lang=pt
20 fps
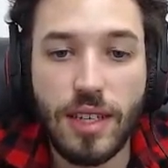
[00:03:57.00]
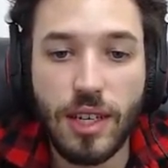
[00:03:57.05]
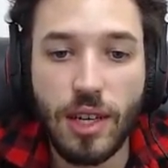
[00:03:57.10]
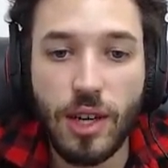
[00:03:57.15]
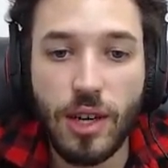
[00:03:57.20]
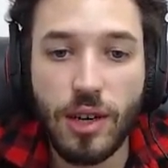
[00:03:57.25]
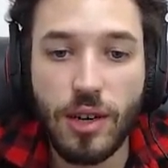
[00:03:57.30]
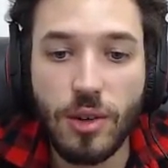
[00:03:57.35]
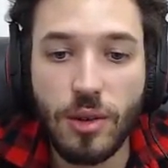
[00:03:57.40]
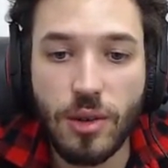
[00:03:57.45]

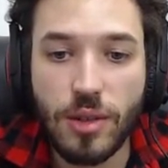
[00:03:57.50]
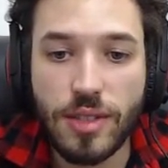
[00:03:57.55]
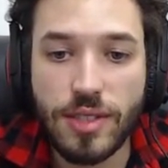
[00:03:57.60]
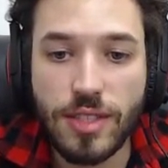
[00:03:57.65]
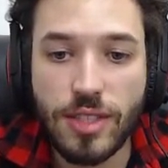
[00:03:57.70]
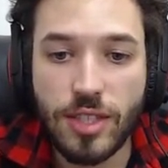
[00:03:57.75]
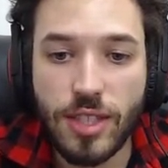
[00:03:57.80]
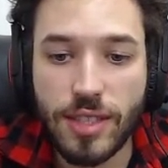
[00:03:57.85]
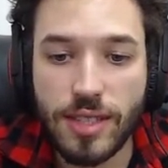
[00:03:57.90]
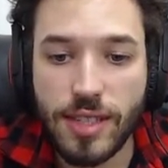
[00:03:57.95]
Eu
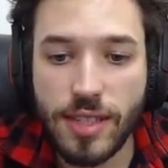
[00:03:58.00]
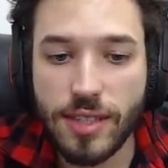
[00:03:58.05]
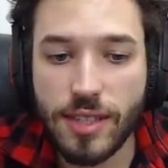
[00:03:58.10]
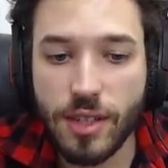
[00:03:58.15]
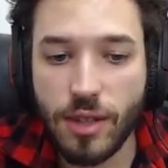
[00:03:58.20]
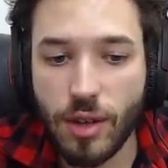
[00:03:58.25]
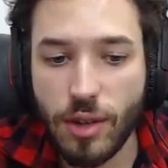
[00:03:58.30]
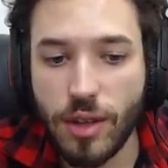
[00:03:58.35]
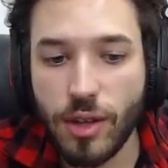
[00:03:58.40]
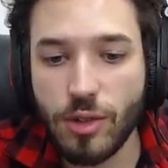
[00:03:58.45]
tinha
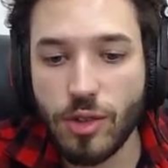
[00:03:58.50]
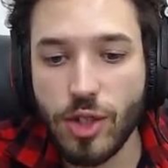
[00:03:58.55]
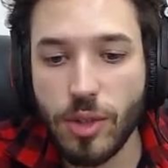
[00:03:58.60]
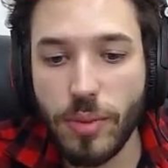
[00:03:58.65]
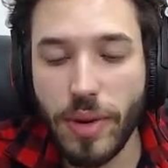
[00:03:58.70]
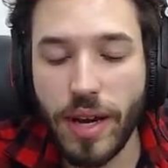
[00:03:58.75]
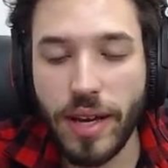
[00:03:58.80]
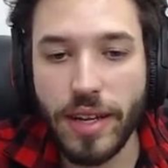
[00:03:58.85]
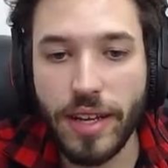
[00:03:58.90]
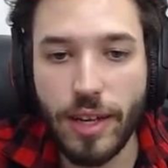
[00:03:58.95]
esquecido que eu tenho Di
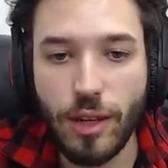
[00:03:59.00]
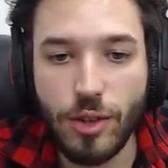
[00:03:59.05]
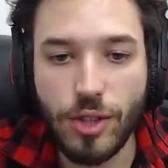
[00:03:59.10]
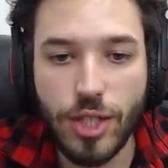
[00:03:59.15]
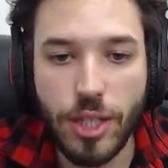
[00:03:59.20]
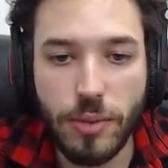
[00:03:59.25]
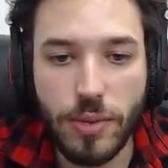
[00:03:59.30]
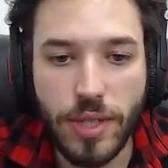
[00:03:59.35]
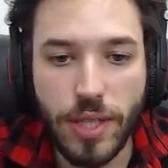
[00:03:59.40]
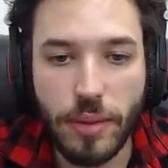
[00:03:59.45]
Maria no
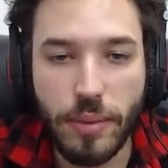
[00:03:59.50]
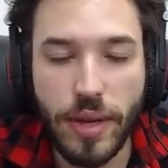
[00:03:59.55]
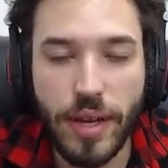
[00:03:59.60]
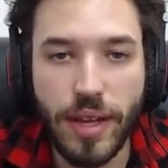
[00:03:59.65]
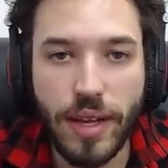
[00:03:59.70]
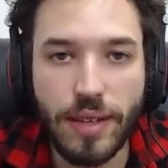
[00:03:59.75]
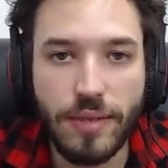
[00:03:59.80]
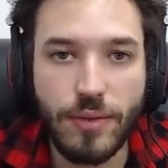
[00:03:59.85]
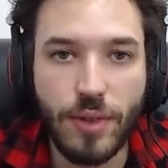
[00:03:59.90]
time também, né?